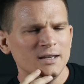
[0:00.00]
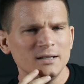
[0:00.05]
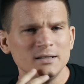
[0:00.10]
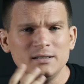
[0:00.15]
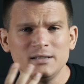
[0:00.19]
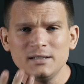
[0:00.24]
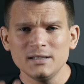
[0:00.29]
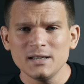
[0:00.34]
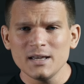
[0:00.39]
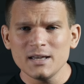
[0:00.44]

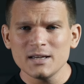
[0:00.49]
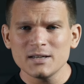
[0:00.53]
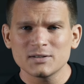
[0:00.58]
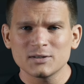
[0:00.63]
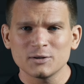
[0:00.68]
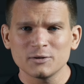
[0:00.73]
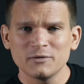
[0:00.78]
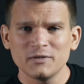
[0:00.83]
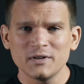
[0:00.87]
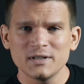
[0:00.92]
Nie
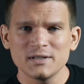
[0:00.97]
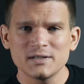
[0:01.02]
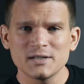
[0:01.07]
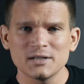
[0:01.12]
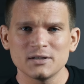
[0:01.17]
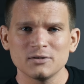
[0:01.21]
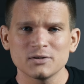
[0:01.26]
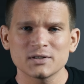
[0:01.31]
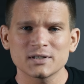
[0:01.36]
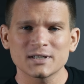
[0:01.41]
jest to więc
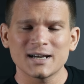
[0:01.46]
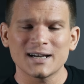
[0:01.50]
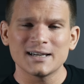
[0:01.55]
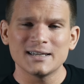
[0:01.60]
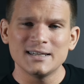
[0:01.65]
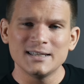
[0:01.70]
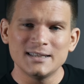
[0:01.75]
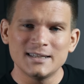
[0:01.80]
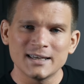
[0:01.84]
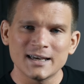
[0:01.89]
jednostka
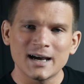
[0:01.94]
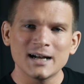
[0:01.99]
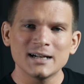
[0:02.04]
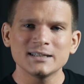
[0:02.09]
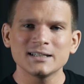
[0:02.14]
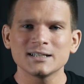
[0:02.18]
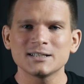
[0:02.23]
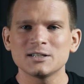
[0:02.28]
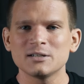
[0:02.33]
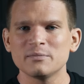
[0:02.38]

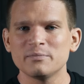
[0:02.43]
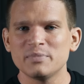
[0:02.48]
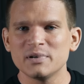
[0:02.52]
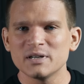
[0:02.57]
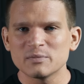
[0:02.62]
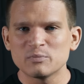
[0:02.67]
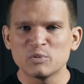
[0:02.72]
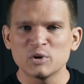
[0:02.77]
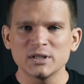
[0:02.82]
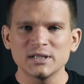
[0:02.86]
idealna czy
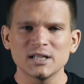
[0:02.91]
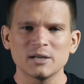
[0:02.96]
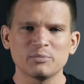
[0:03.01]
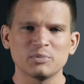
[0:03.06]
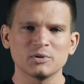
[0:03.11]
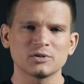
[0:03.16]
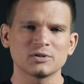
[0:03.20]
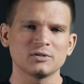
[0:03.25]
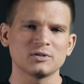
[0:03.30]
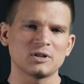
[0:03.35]
bezbłędna
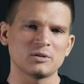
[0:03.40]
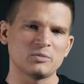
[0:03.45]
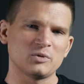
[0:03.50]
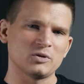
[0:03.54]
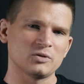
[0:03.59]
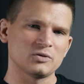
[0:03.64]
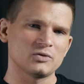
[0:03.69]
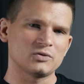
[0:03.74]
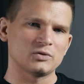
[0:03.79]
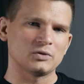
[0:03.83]
pod kątem
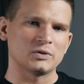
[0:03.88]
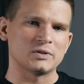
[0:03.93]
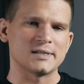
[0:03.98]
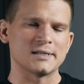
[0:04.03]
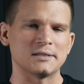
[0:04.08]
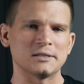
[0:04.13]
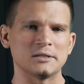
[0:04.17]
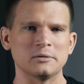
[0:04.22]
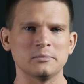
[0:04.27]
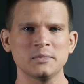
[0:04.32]

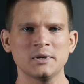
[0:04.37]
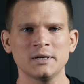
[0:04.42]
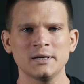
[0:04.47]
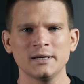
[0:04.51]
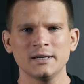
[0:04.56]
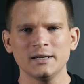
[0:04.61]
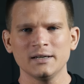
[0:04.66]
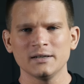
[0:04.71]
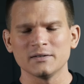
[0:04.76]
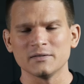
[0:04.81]
konstrukcyjnym,
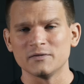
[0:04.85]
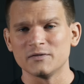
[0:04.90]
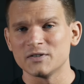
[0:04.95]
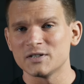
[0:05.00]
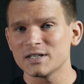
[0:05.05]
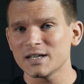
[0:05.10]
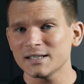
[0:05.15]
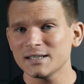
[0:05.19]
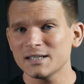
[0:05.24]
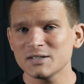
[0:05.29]
w
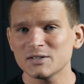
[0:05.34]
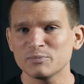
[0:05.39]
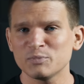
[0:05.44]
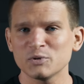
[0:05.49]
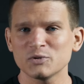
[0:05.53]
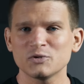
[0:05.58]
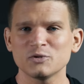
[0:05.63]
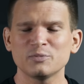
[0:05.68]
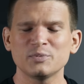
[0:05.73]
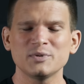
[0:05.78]
żaden
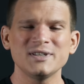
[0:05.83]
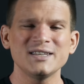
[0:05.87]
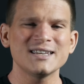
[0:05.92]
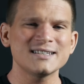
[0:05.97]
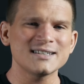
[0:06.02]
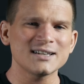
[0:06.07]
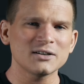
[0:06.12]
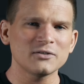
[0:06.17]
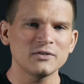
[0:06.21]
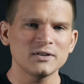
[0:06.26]
sposób
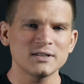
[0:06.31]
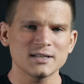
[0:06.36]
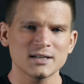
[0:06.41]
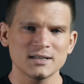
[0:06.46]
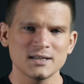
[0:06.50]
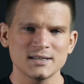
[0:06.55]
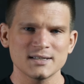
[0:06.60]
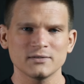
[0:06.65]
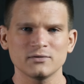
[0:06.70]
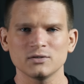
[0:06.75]
nie zachwyca
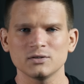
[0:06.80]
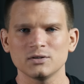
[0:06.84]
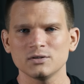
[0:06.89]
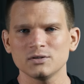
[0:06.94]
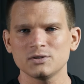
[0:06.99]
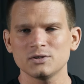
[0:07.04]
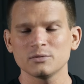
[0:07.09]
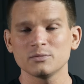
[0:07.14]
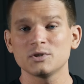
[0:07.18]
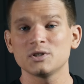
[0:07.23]

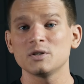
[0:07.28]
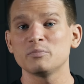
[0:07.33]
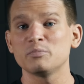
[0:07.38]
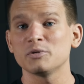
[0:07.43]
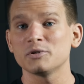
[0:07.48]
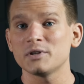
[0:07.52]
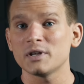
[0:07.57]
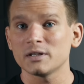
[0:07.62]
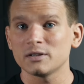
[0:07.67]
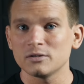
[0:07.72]
niezawodnością czy
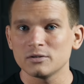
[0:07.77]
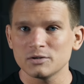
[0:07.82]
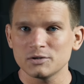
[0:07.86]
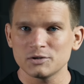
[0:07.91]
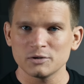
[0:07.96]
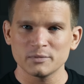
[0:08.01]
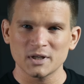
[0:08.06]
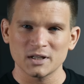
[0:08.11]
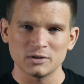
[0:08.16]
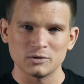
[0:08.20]

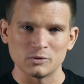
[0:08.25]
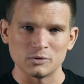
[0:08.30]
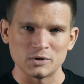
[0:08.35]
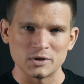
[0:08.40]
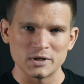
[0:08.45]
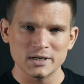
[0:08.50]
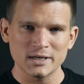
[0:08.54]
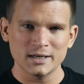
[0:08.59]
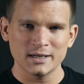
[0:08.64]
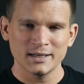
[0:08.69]
podatnością na
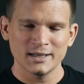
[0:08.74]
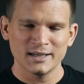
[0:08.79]
tuning,